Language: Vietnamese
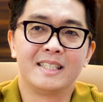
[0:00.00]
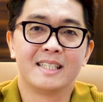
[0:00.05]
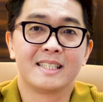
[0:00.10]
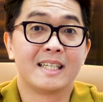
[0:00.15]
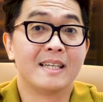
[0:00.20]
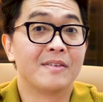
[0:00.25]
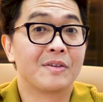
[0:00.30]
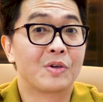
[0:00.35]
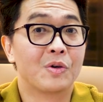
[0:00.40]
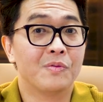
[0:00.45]
chia
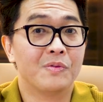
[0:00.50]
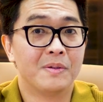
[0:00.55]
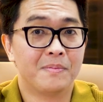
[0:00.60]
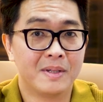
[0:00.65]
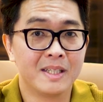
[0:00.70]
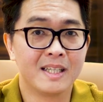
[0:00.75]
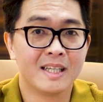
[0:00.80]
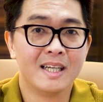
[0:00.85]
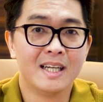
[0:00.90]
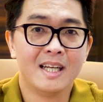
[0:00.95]
sẻ cùng với
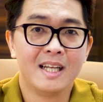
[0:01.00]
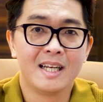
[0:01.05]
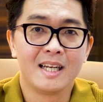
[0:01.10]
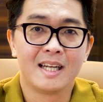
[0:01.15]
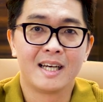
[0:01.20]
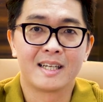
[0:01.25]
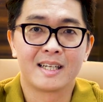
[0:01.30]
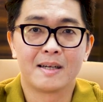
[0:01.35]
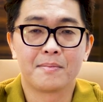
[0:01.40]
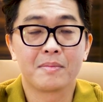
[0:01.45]
mình
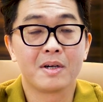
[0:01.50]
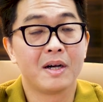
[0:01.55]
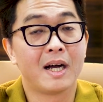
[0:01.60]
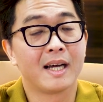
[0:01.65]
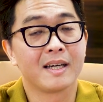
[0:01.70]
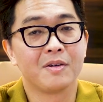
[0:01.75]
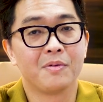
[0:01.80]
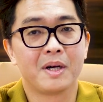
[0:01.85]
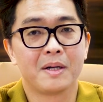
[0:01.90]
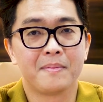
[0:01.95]
là năm
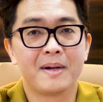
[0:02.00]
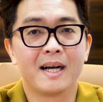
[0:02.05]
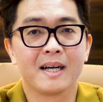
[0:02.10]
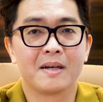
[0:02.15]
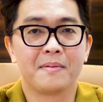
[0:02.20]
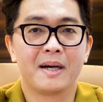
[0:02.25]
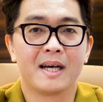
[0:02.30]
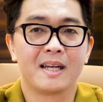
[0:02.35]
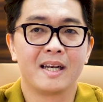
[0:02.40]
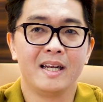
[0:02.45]
2023 của
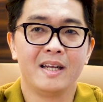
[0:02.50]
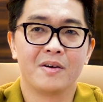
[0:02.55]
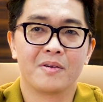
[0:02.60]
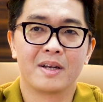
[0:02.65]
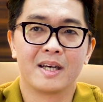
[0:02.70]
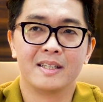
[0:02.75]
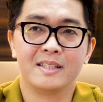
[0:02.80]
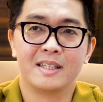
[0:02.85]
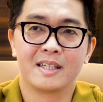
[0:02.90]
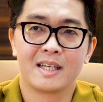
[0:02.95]
các bạn liệu
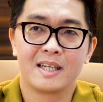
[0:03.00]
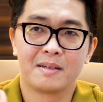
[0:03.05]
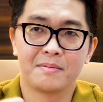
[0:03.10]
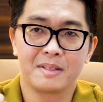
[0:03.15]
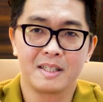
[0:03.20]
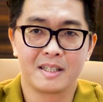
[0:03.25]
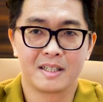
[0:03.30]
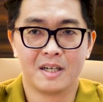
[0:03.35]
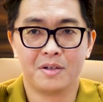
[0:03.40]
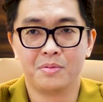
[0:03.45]
là những cái năm
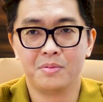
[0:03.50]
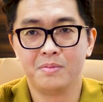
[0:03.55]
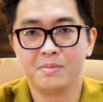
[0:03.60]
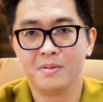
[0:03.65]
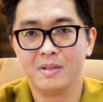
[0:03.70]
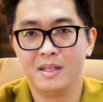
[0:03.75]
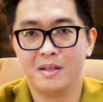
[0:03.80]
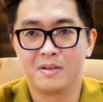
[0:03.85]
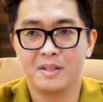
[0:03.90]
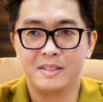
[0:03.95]
thành
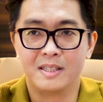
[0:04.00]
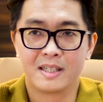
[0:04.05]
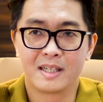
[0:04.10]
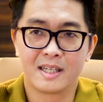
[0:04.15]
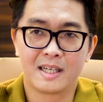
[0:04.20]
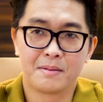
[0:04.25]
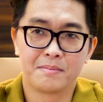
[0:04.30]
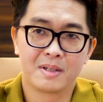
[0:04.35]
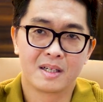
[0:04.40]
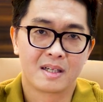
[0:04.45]
công liệu là những
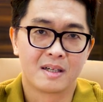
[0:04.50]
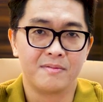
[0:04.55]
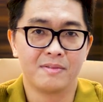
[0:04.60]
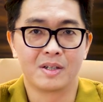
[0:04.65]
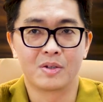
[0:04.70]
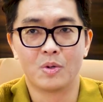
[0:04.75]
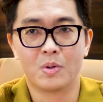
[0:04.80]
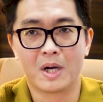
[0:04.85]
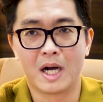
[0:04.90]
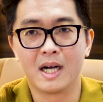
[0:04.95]
cái năm mà cần
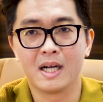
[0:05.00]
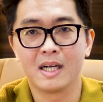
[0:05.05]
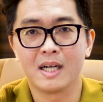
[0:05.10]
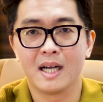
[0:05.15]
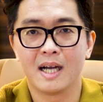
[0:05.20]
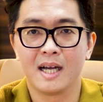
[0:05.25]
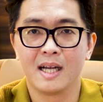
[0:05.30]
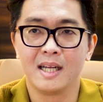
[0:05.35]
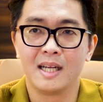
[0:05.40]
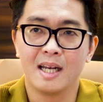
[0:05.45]
phải cố gắng
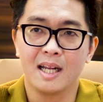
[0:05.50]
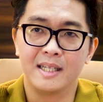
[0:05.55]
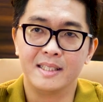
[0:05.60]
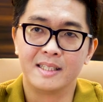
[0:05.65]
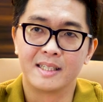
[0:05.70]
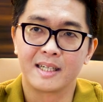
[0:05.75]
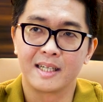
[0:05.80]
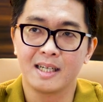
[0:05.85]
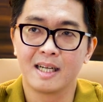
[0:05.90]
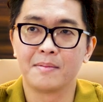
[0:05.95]
hay là
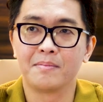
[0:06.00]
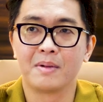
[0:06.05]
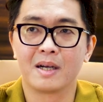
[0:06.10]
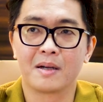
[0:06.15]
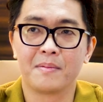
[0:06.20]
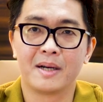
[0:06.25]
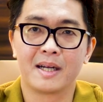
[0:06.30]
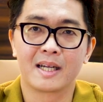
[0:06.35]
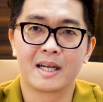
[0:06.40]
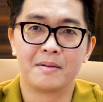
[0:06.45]
những cái năm mà
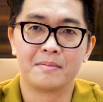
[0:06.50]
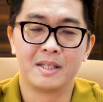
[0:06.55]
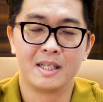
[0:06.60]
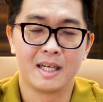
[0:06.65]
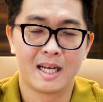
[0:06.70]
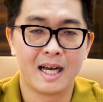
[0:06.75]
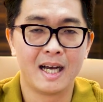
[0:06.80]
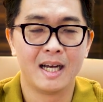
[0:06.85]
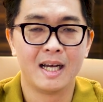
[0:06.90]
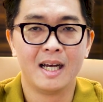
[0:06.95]
các bạn cảm thấy
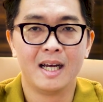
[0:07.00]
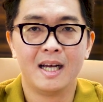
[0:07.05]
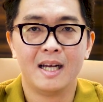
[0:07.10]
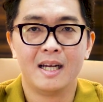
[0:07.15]
là